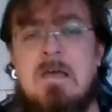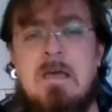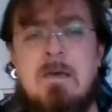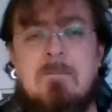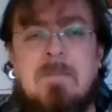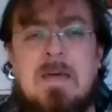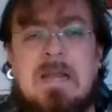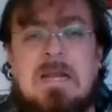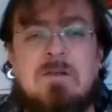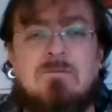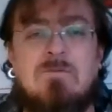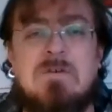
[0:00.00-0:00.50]

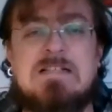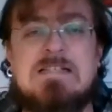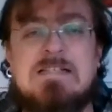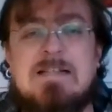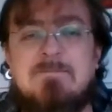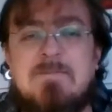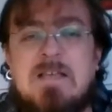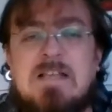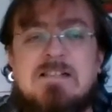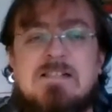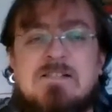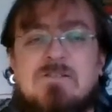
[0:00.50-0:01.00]
per questa
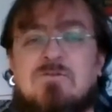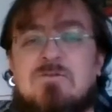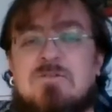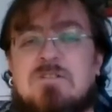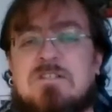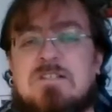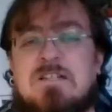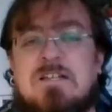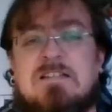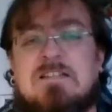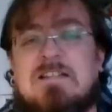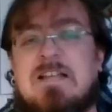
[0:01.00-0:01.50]
mia
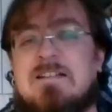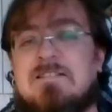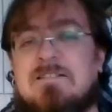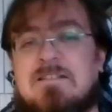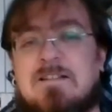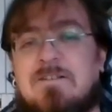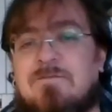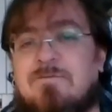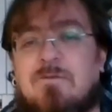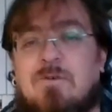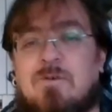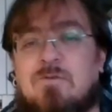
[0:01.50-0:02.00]

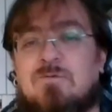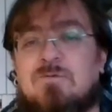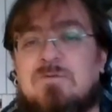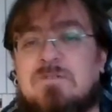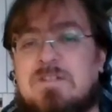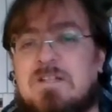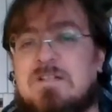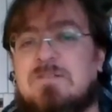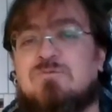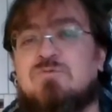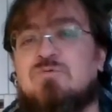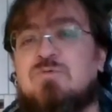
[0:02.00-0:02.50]
sconcertante
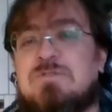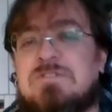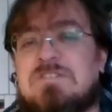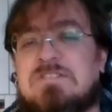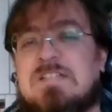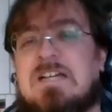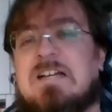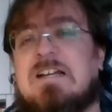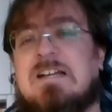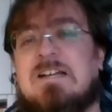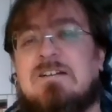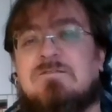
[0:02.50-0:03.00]
fronte
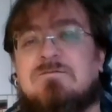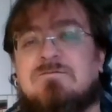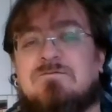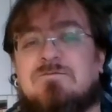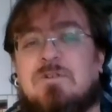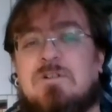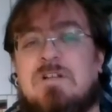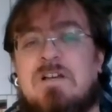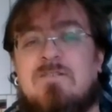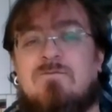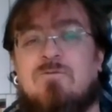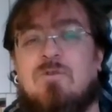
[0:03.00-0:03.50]
russa che non
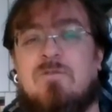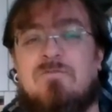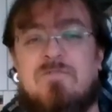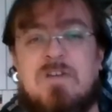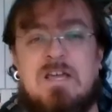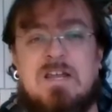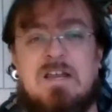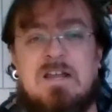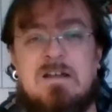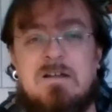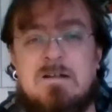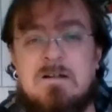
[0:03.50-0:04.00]
volevo
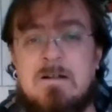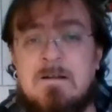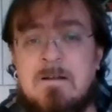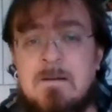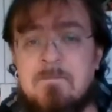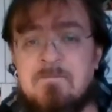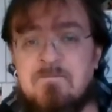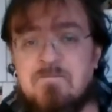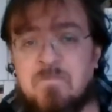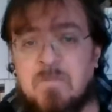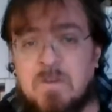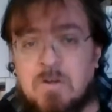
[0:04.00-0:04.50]
avere.
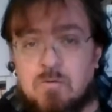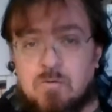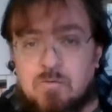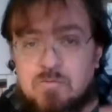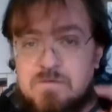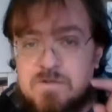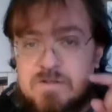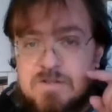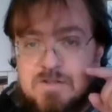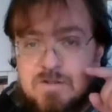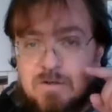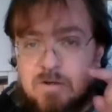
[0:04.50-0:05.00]

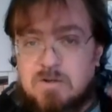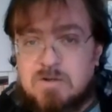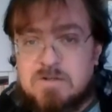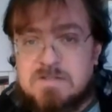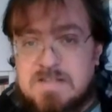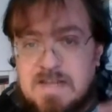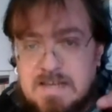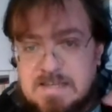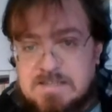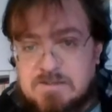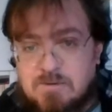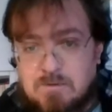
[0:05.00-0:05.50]
Un solo
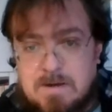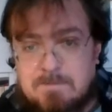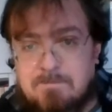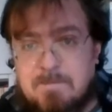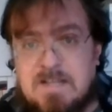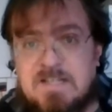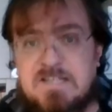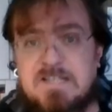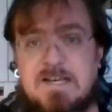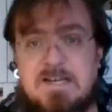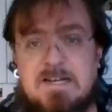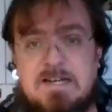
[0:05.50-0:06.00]
sei sulla
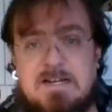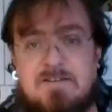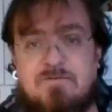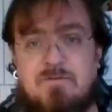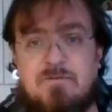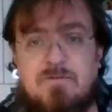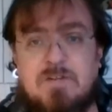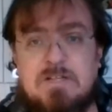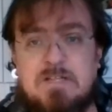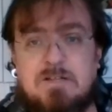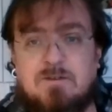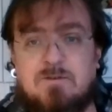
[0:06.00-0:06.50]
pagella,
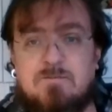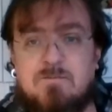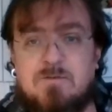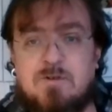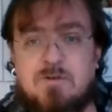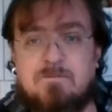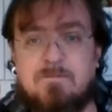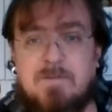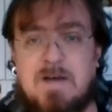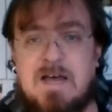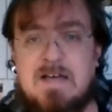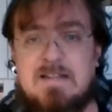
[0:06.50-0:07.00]
aveva detto mio
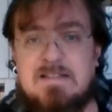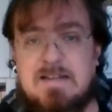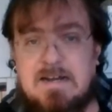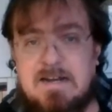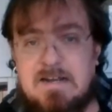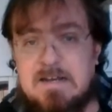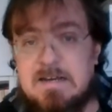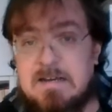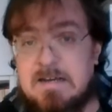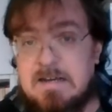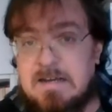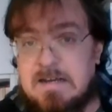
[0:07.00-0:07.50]

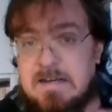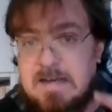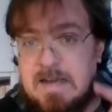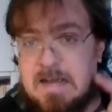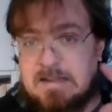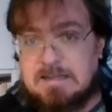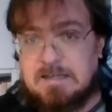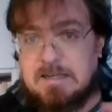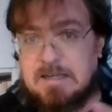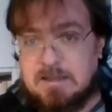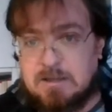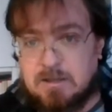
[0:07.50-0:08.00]
padre, e
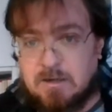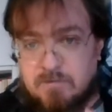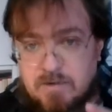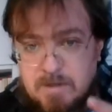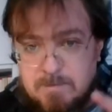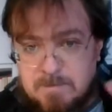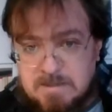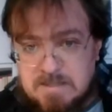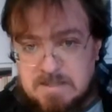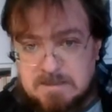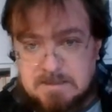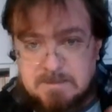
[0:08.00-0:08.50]
ti ritrovi
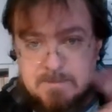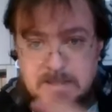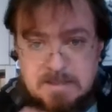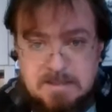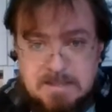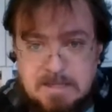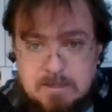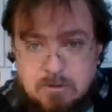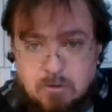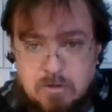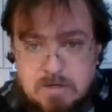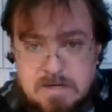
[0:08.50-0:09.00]
immediatamente
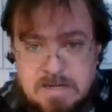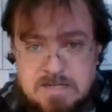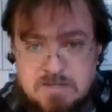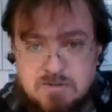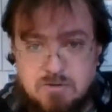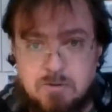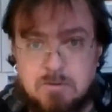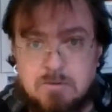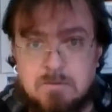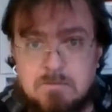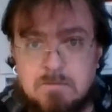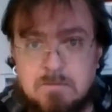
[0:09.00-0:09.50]
in collegio.